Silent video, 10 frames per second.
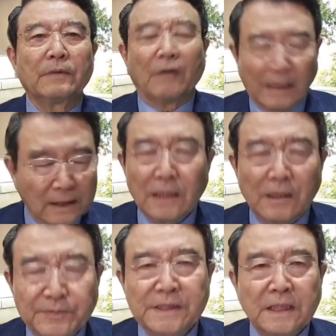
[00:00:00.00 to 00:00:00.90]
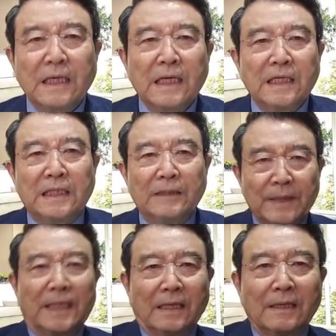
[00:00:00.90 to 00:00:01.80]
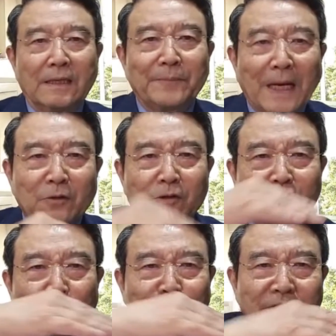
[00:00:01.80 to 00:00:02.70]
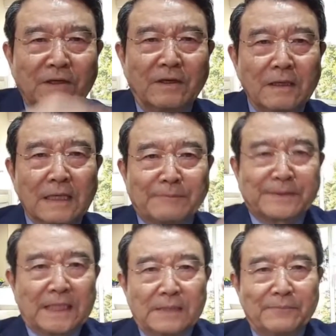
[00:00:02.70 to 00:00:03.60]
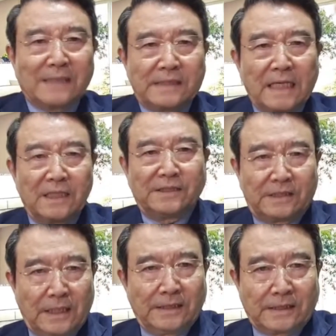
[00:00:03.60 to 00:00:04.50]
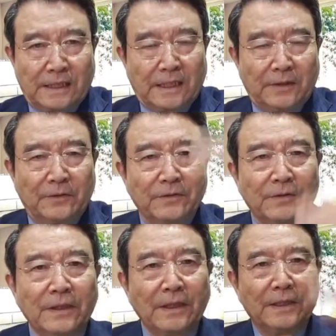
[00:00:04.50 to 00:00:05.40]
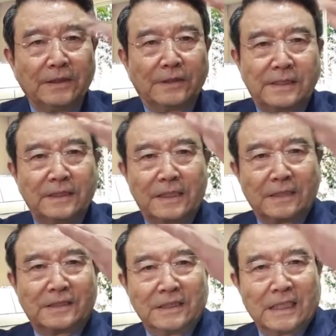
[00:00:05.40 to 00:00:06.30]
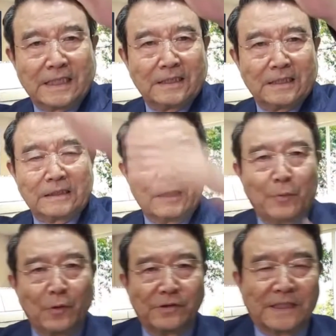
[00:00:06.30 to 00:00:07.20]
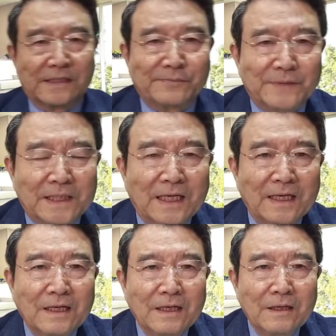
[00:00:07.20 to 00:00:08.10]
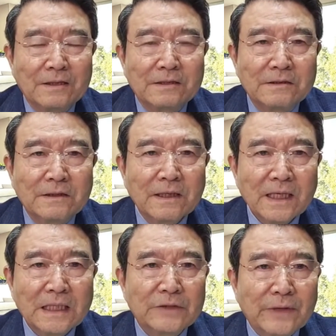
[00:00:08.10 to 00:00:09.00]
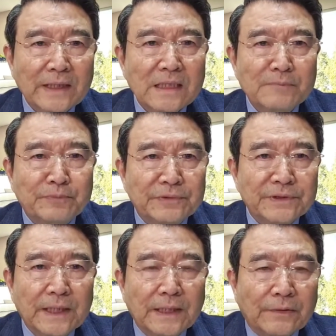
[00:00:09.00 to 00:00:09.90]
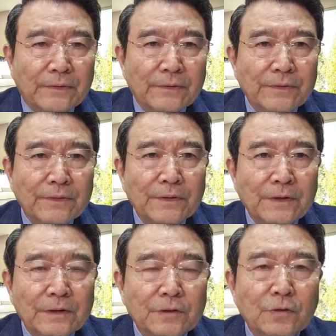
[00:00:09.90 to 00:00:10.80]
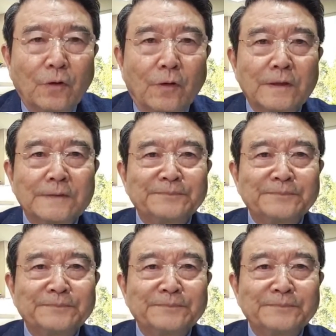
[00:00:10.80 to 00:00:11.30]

관계없이 이미 8월 초부터 갑자기 막 생기기 시작했잖아요. 이것이 이렇게 증가세를 갖다가 보였지 않습니까? 그거의 일환일 뿐이에요. 그리고